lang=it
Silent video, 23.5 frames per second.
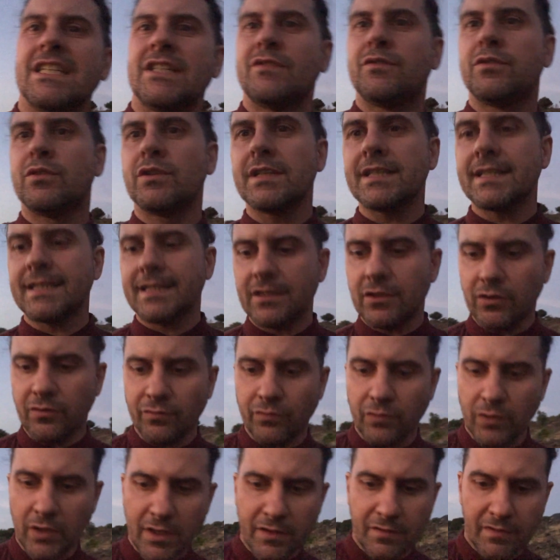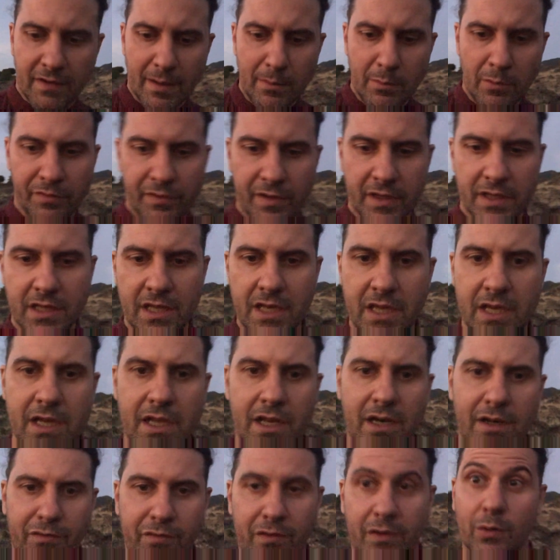forse non volevamo
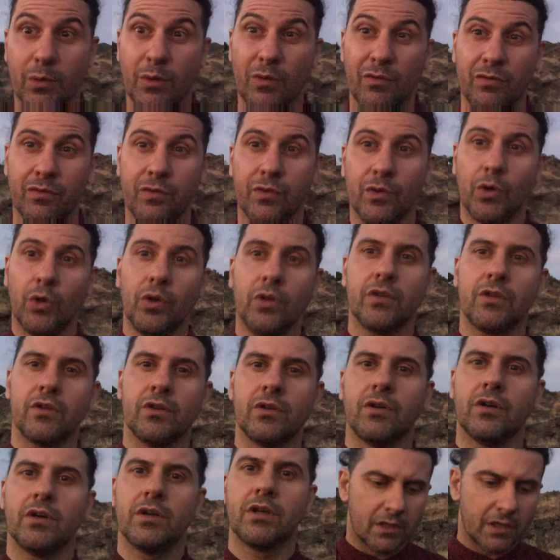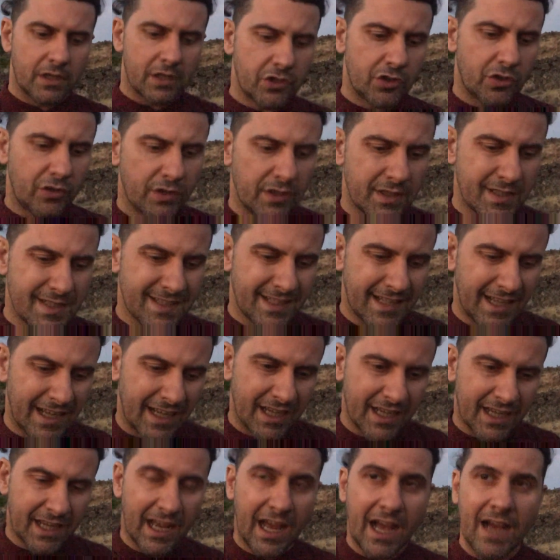vedere fino in fondo, che ci
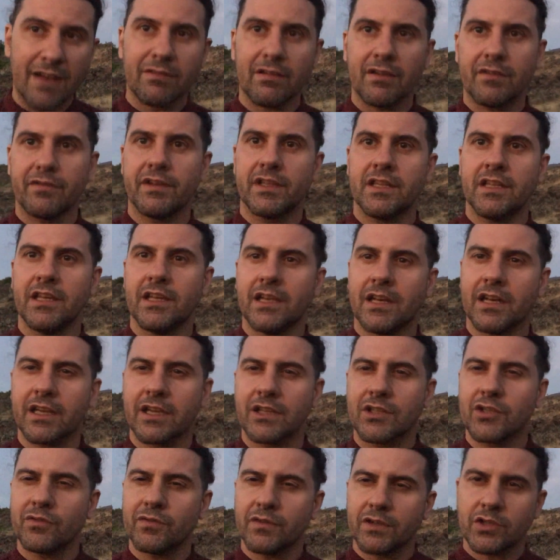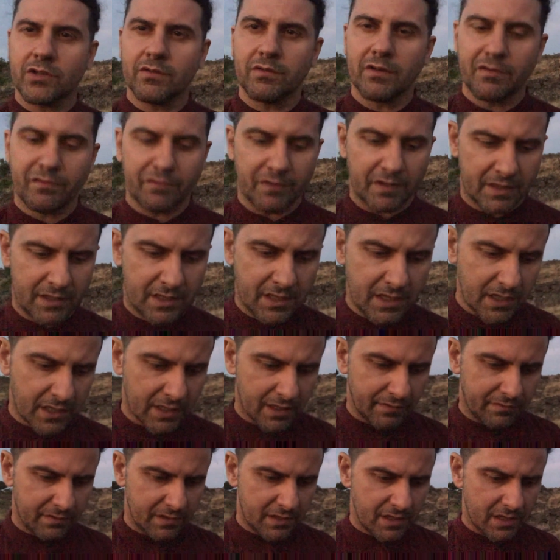stancava vedere, che ci faceva
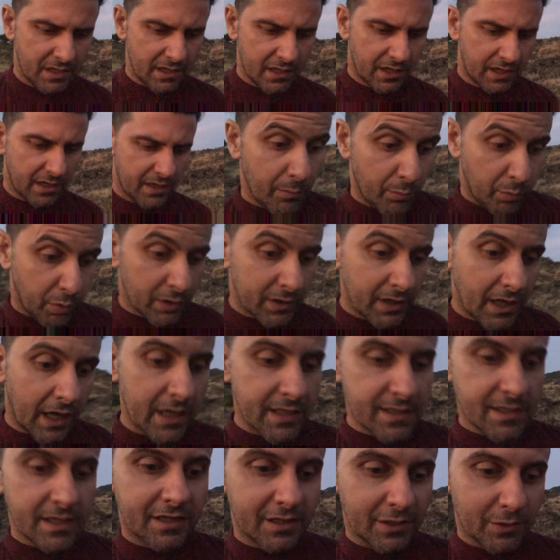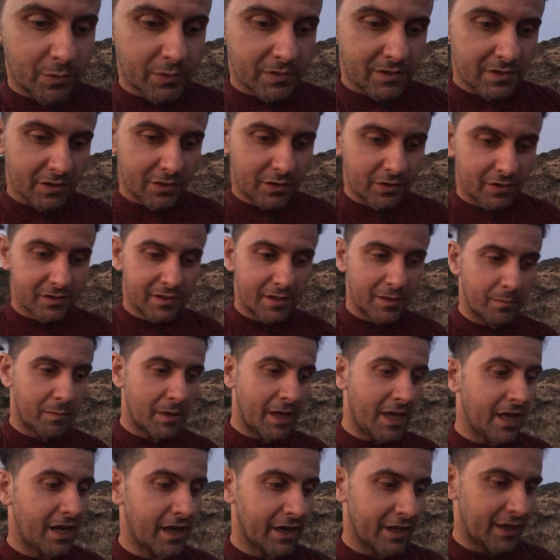fatica vedere, può darsi che queste cose
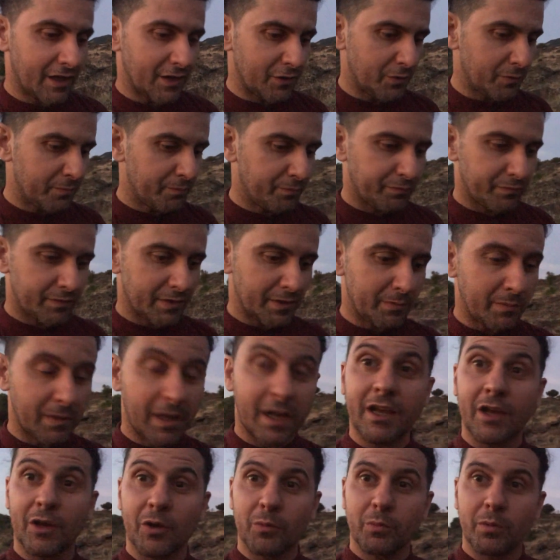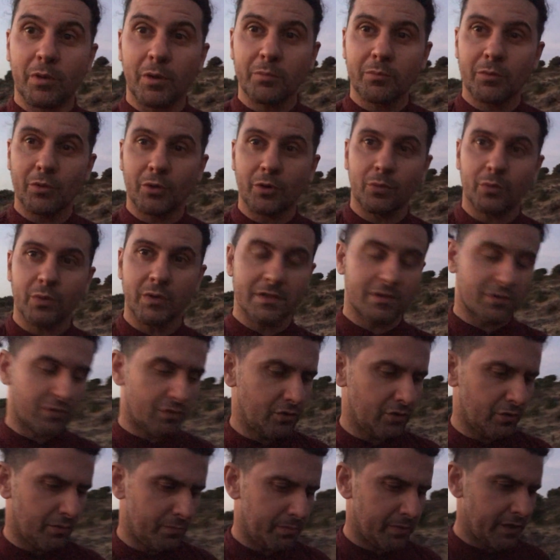emergano emergano proprio in
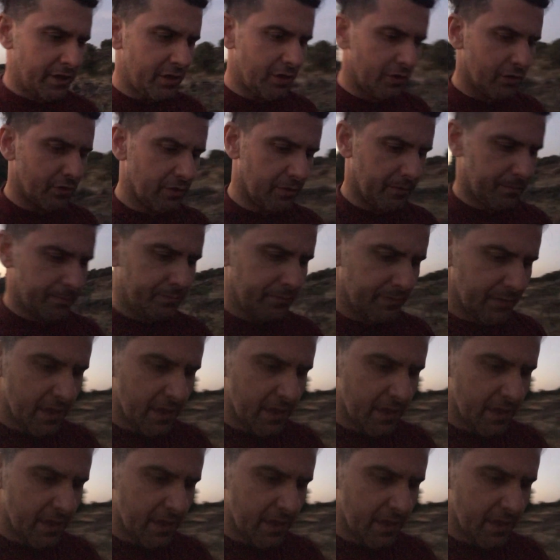questo periodo